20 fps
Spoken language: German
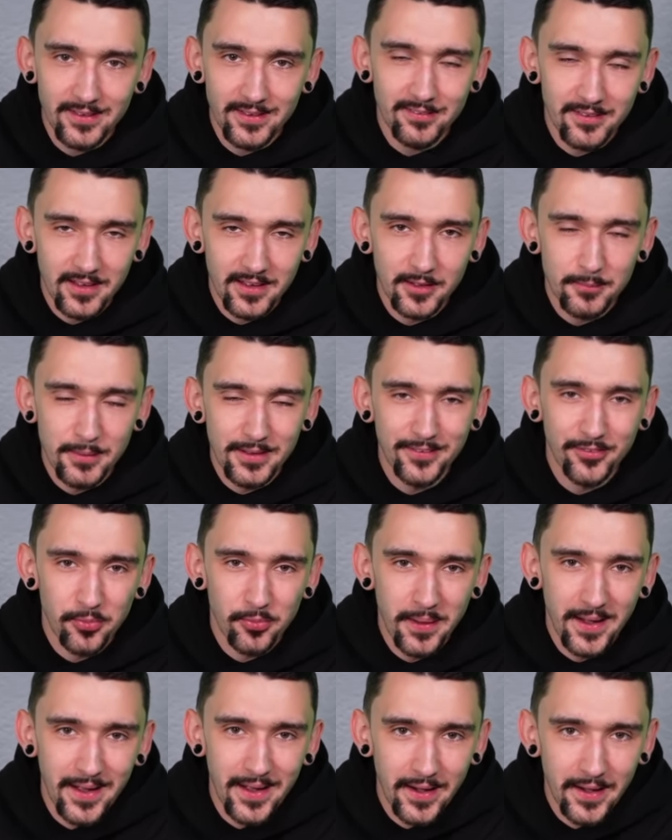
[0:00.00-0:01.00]
ich sage immer
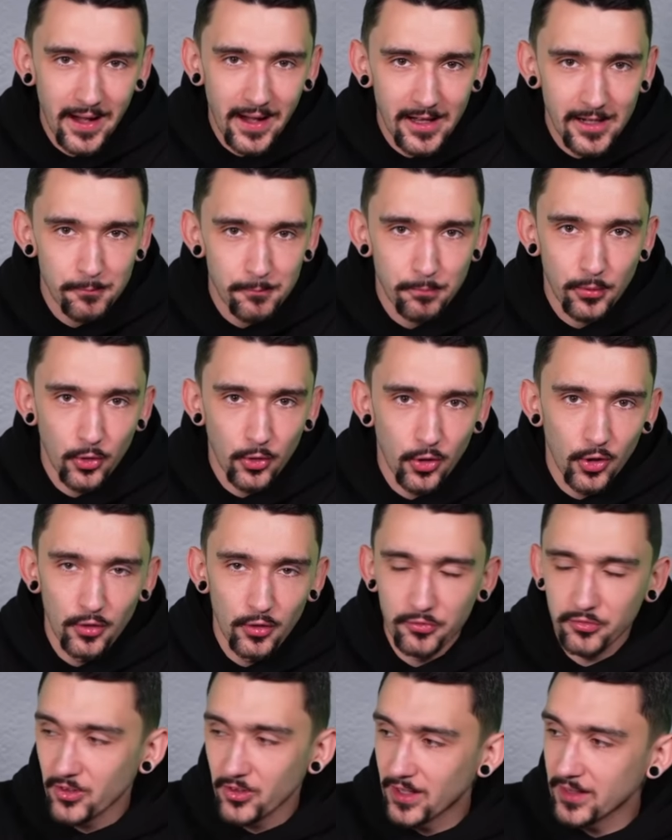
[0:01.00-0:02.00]
zweieinhalb
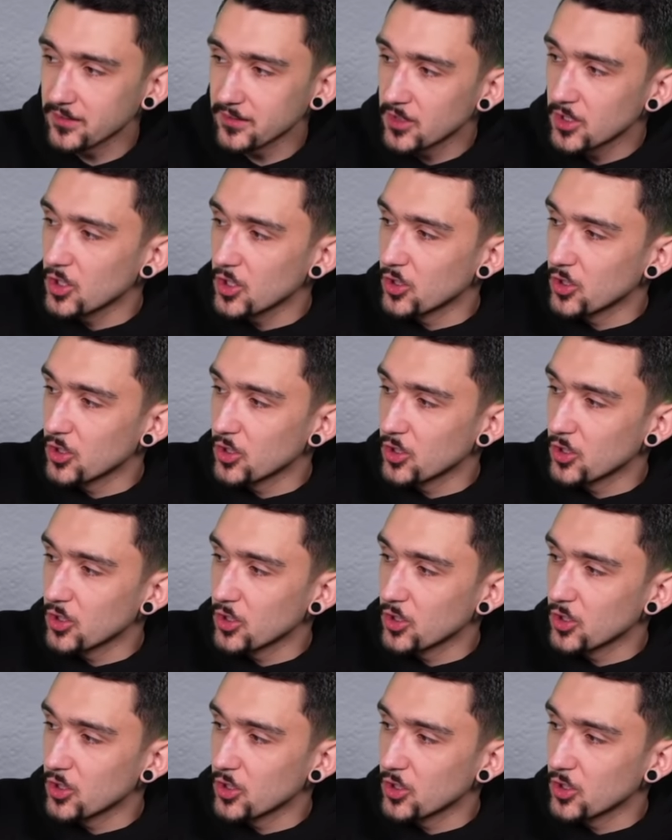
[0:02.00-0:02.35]
Blow-Offs hat.